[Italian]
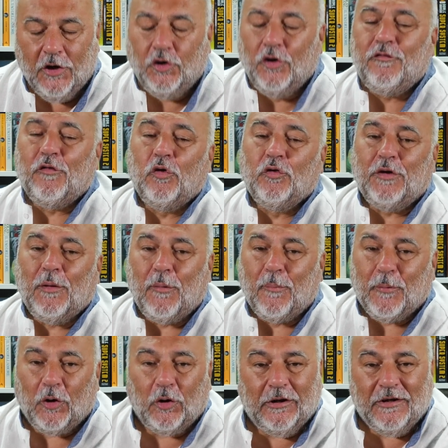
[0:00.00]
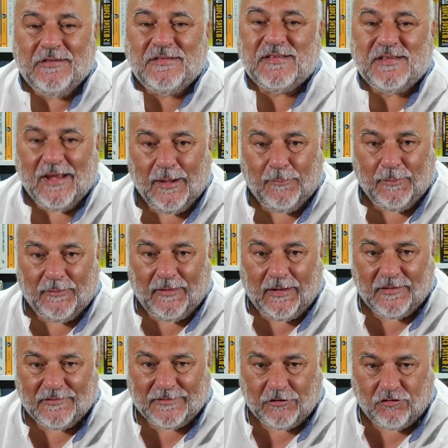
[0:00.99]
Noi valutiamo però l'insieme
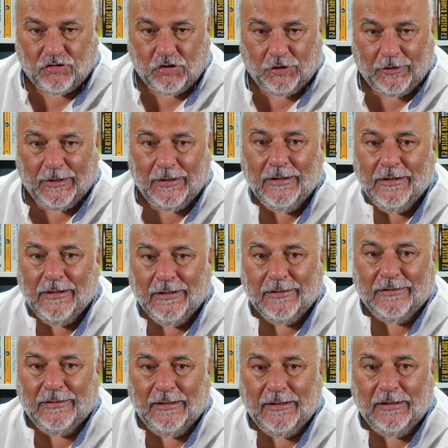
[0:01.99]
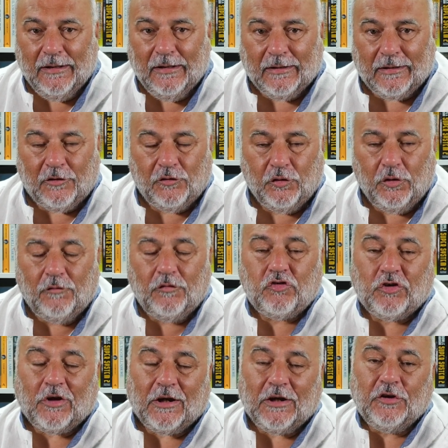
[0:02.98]
della stagione di
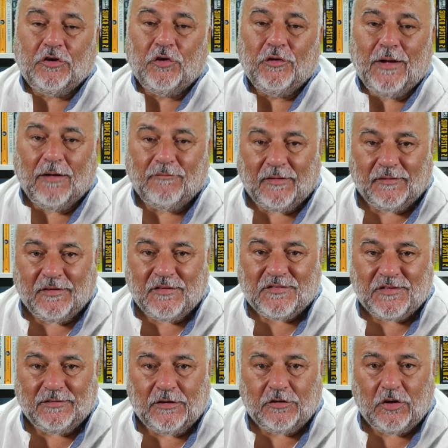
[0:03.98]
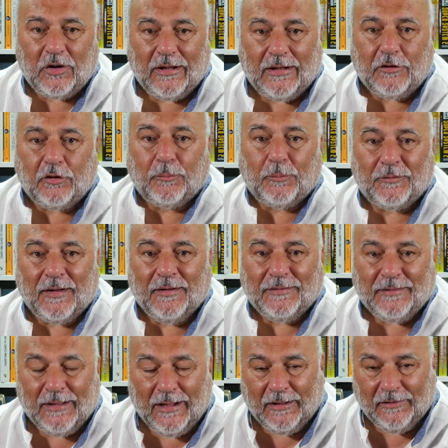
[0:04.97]
Radunovic che ritornava ad essere titolare dopo
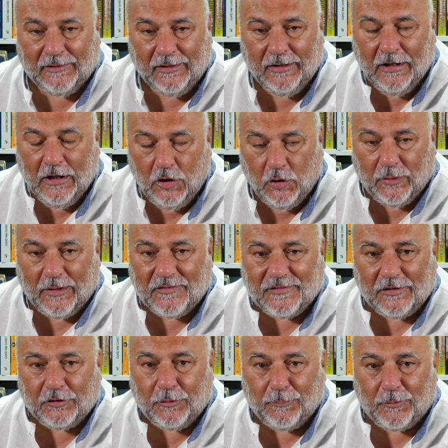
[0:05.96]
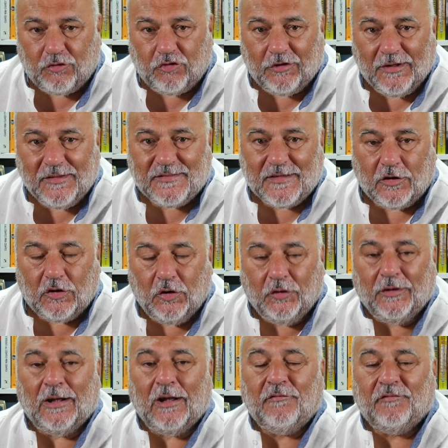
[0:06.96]
tanti anni. Lo era stato in precedenza
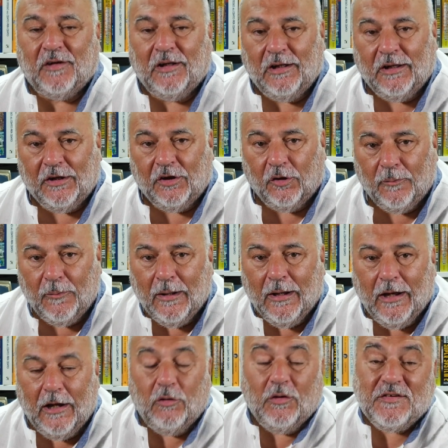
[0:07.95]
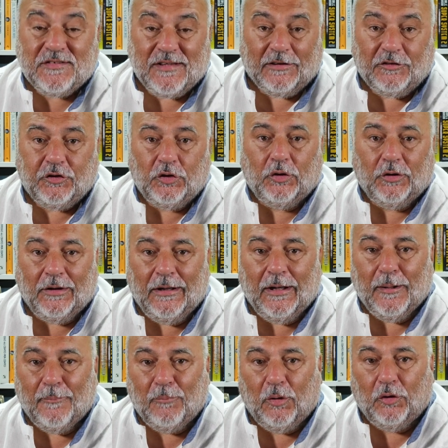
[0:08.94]
con l'Avellino e lo è stato
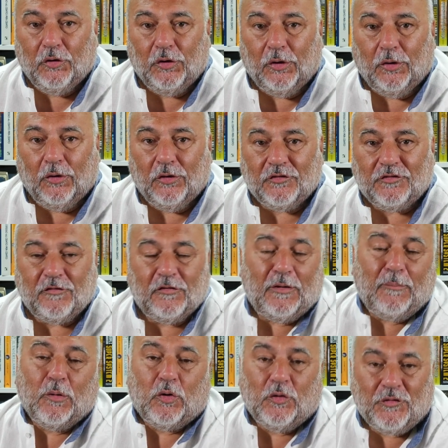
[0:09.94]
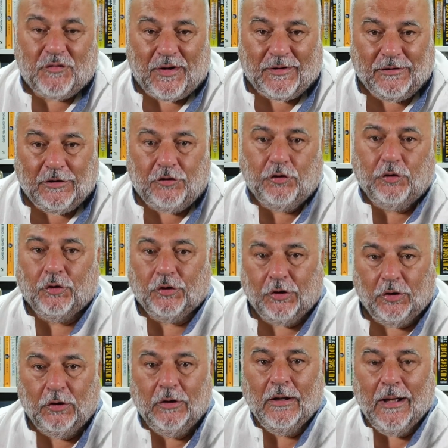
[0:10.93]
in modo, se vogliamo,
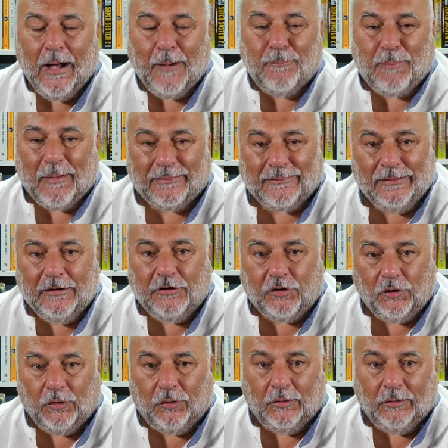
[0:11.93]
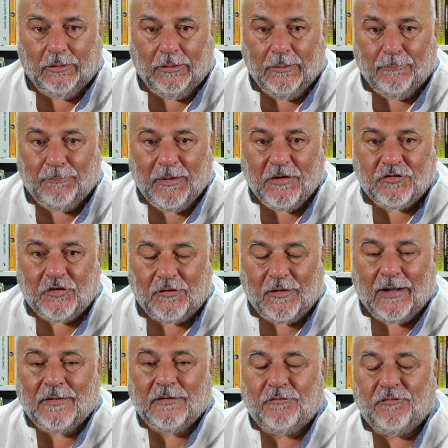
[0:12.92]
contraddittorio. Ha patito il peso
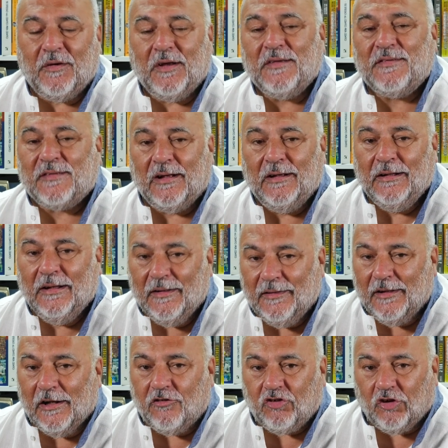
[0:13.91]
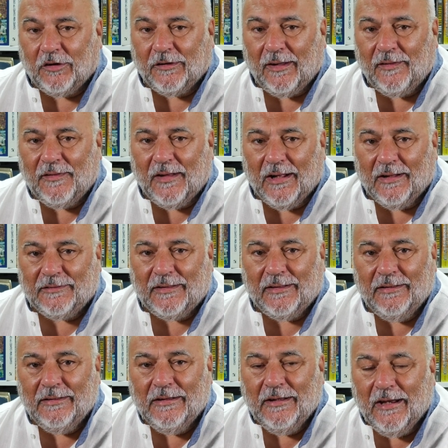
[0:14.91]
della difesa nel giro
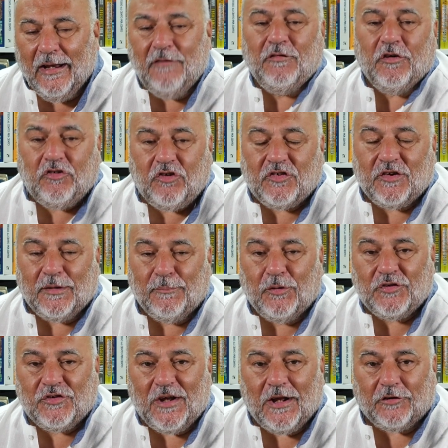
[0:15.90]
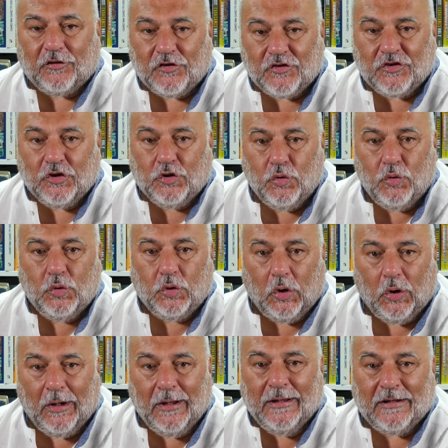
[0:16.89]
d'andata e invece si è dimostrato
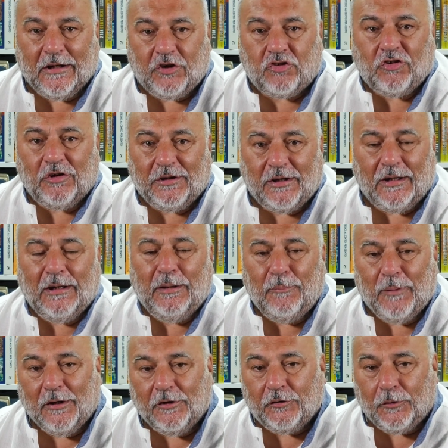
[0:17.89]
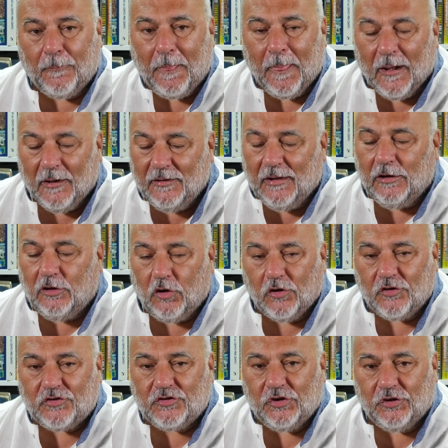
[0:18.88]
sicuro e in crescente rendimento nel
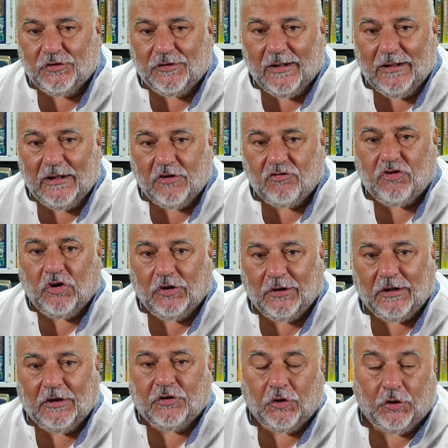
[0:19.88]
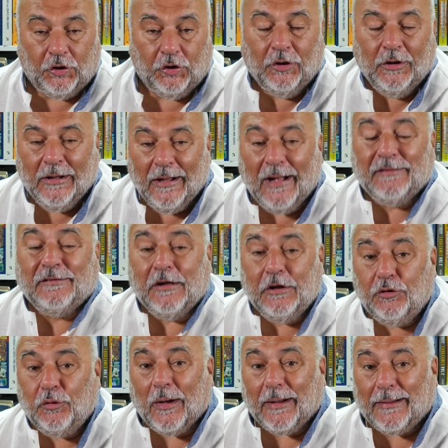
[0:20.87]
corso del girone di ritorno,
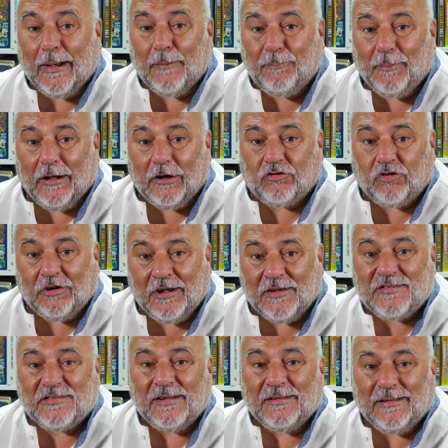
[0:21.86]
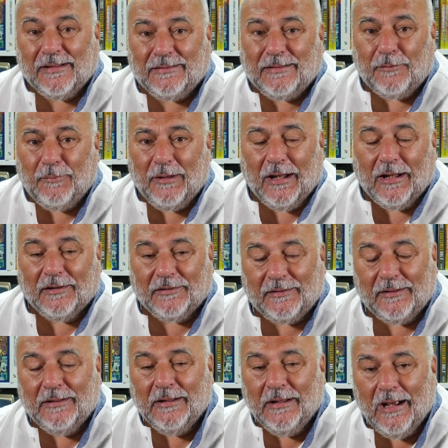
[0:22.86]
addirittura capace di essere
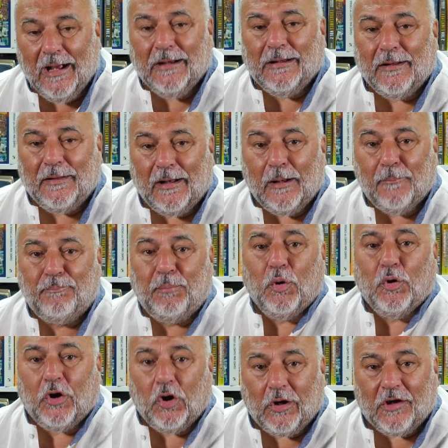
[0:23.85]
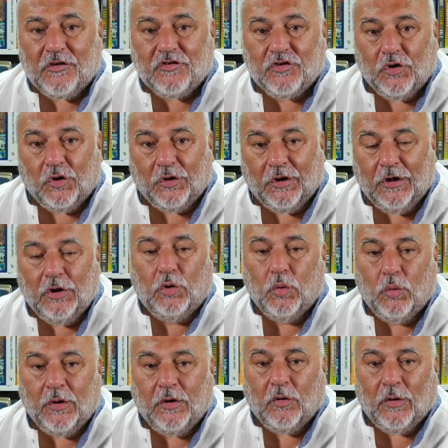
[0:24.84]
determinante anche nelle poche occasioni in
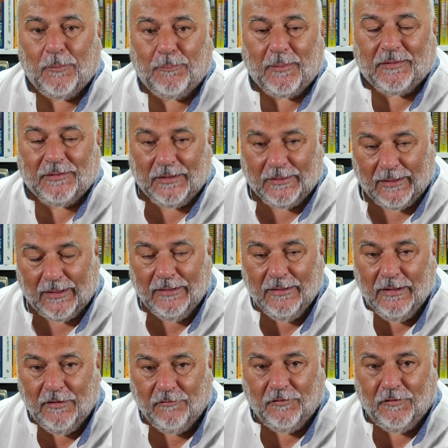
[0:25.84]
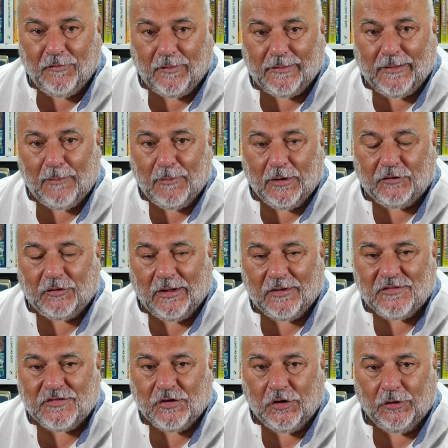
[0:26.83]
cui in una partita veniva chiamato
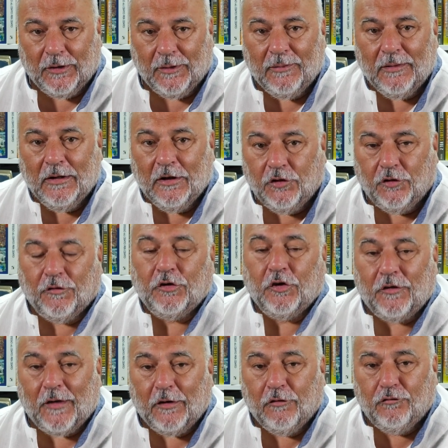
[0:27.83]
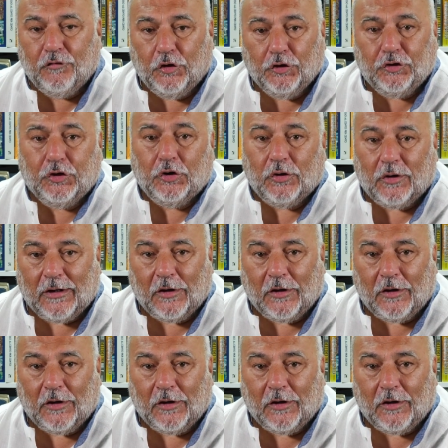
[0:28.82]
l'azione. Dovendo dare un voto,